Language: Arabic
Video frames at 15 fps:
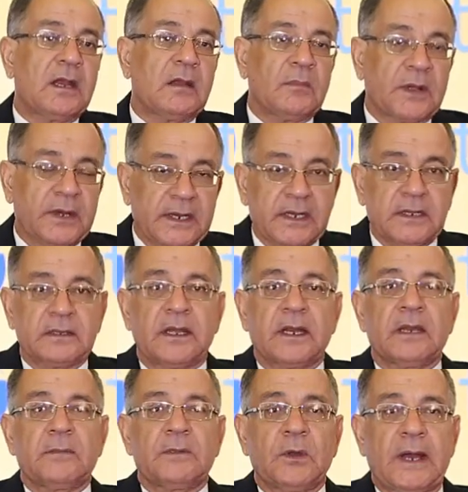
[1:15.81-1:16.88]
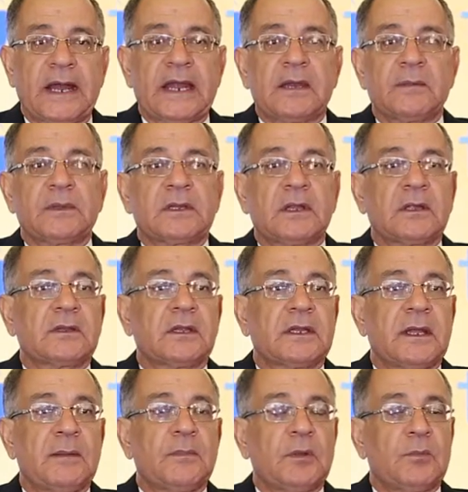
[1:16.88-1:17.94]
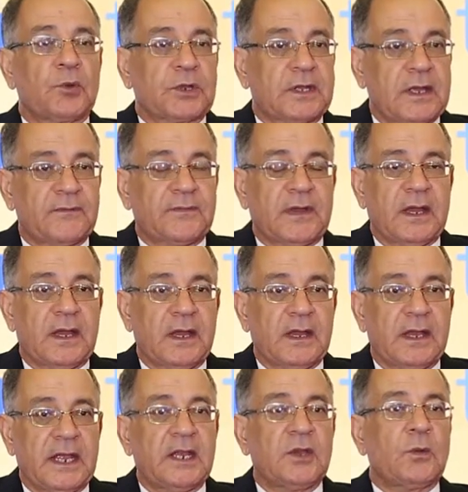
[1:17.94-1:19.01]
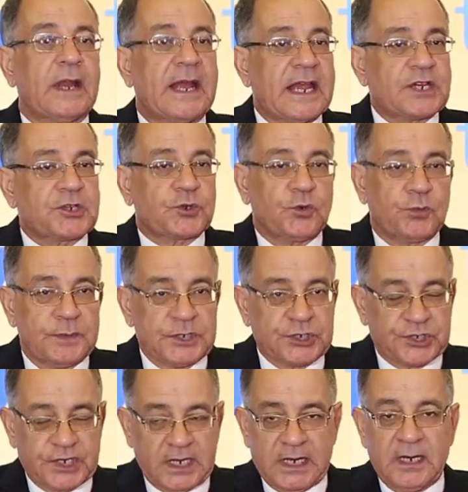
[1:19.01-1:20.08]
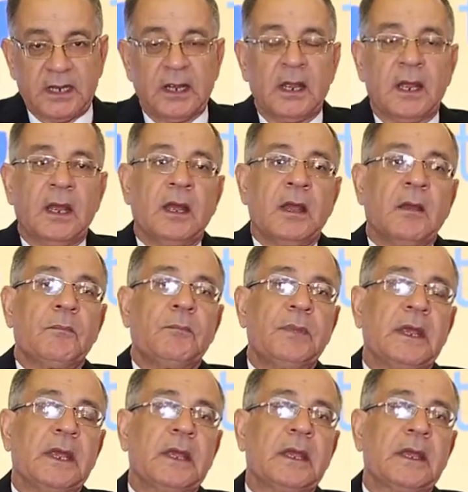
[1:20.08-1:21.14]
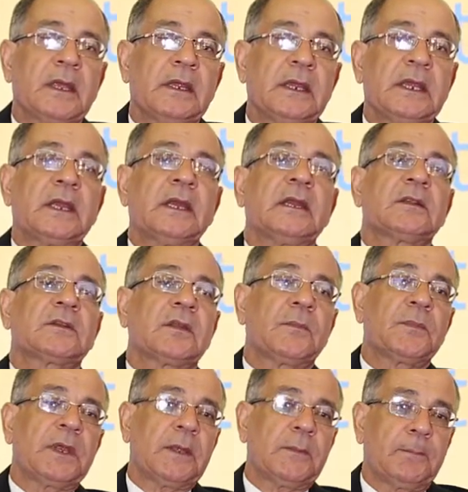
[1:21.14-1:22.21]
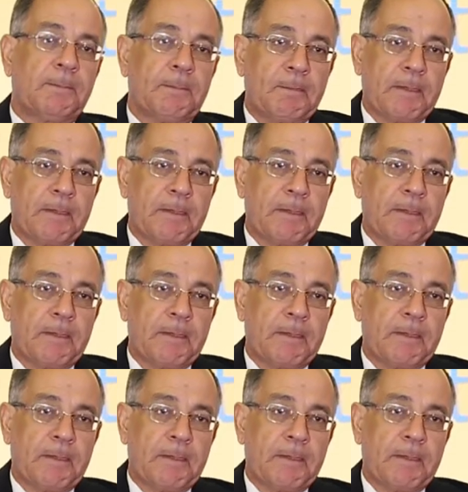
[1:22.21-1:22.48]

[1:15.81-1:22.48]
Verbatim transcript: المريض اللي بيعاني من ضغط الدم المرتفع لانه لا يشكو من شيء بيجي للطبيب